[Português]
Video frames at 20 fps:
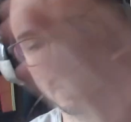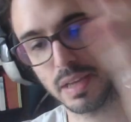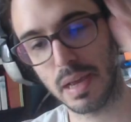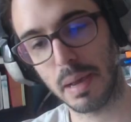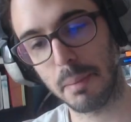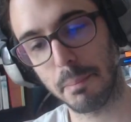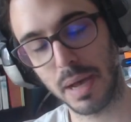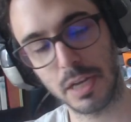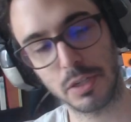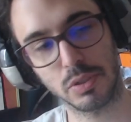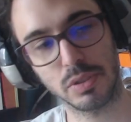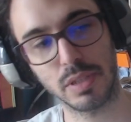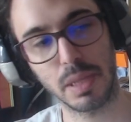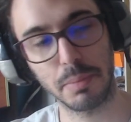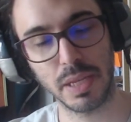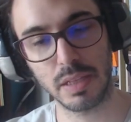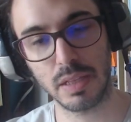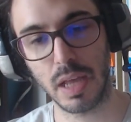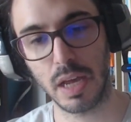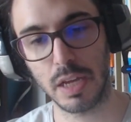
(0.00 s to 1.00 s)
Se é abaixo da
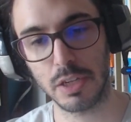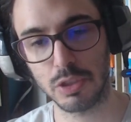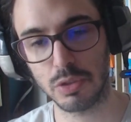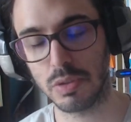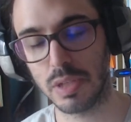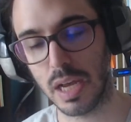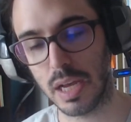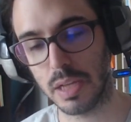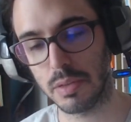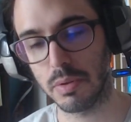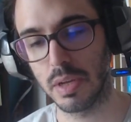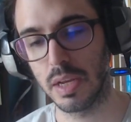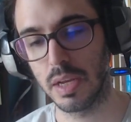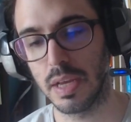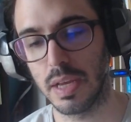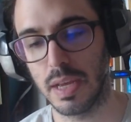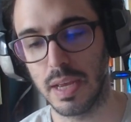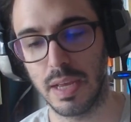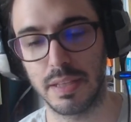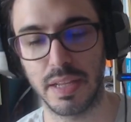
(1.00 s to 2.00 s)
metade do dado,
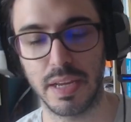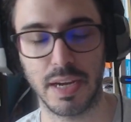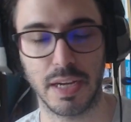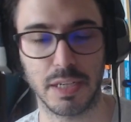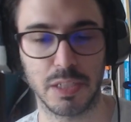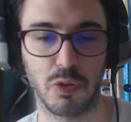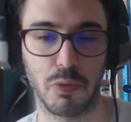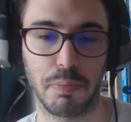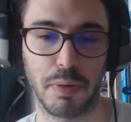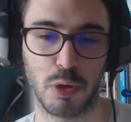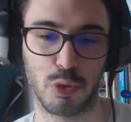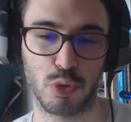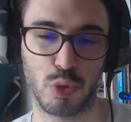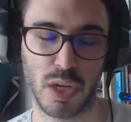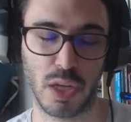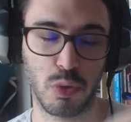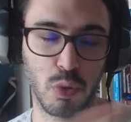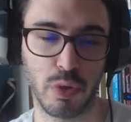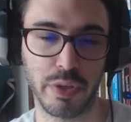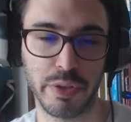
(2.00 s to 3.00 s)
é negativo para o
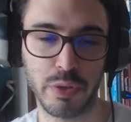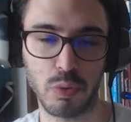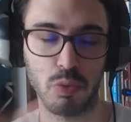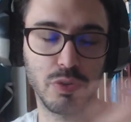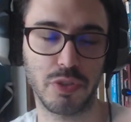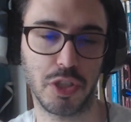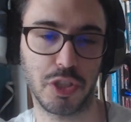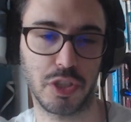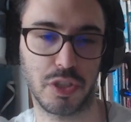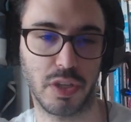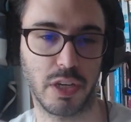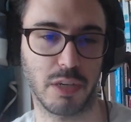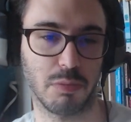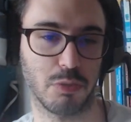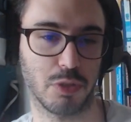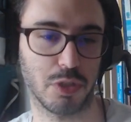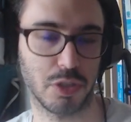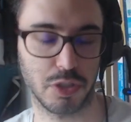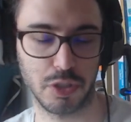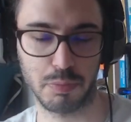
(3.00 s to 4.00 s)
jogador. E com os
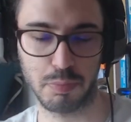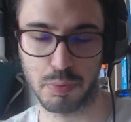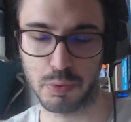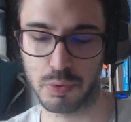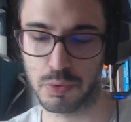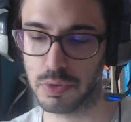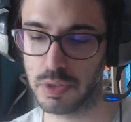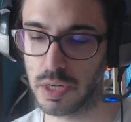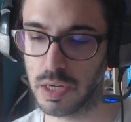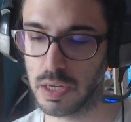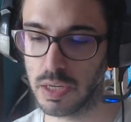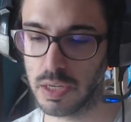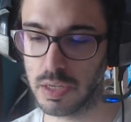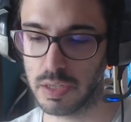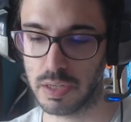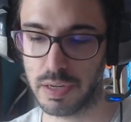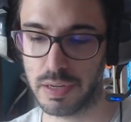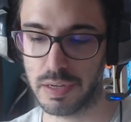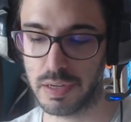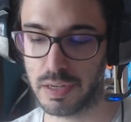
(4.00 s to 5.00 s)
extremos, tipo,
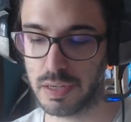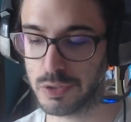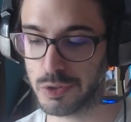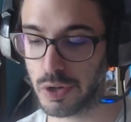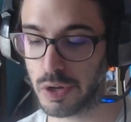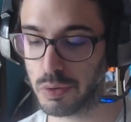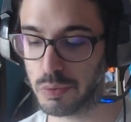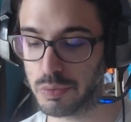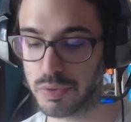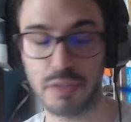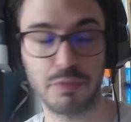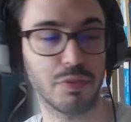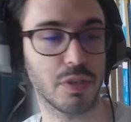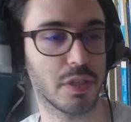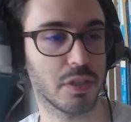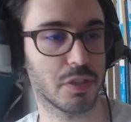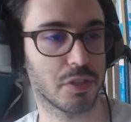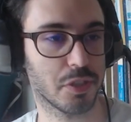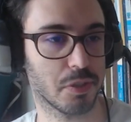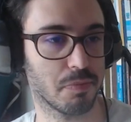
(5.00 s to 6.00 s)
é, joga um
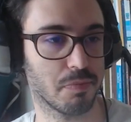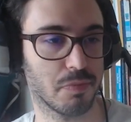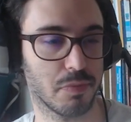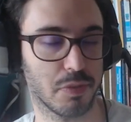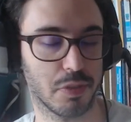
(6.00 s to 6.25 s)
D20.